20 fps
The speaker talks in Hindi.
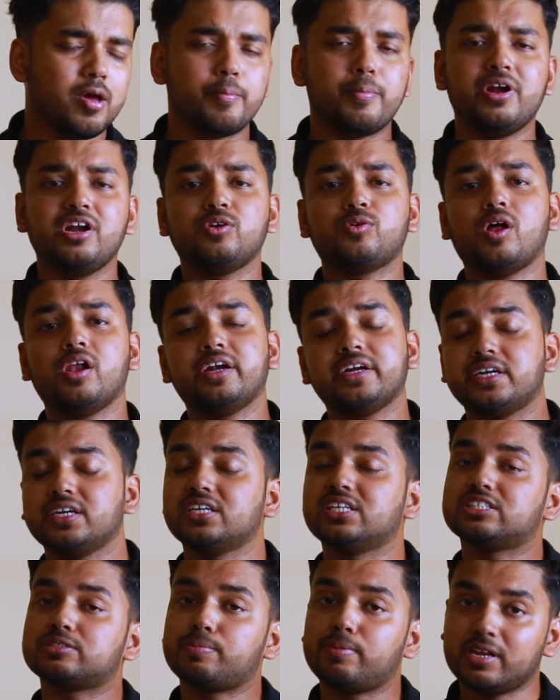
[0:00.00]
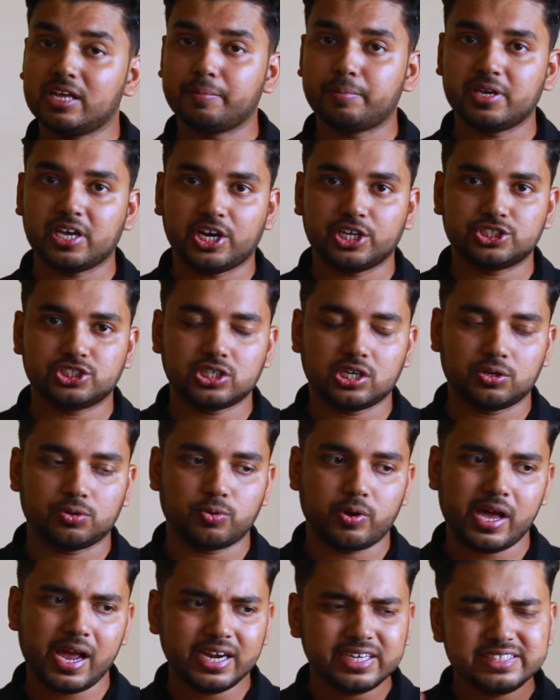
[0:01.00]
बिल्ड क्वालिटी डिस्प्ले भी अच्छा
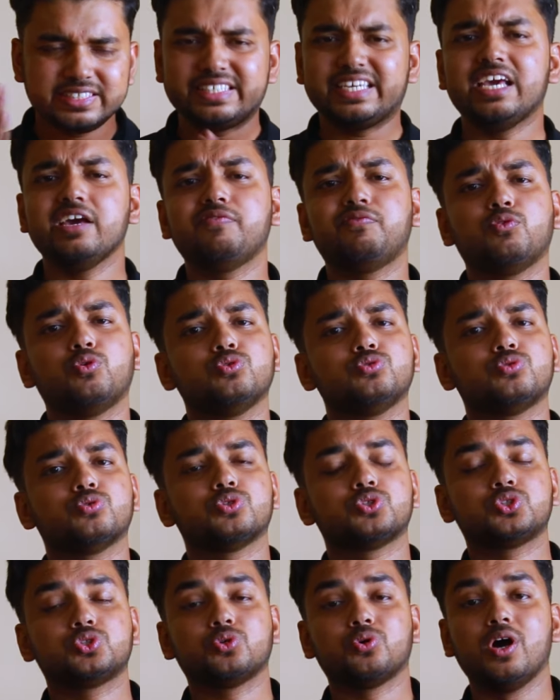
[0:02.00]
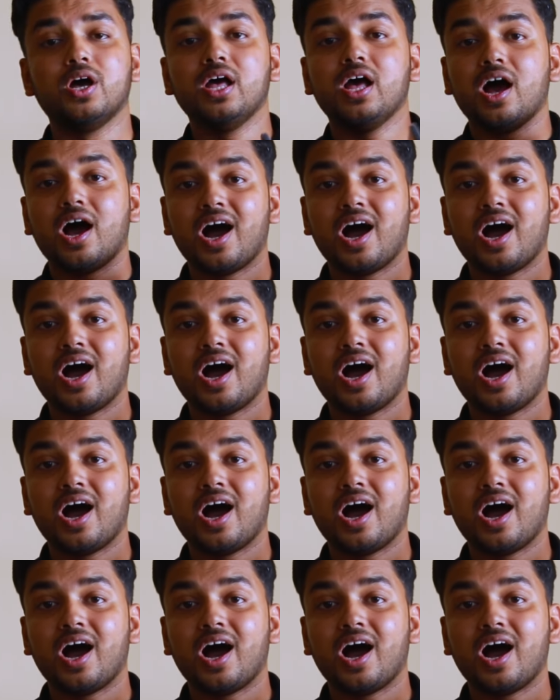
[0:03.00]
हो एंड ये फ़ोन दोस्तों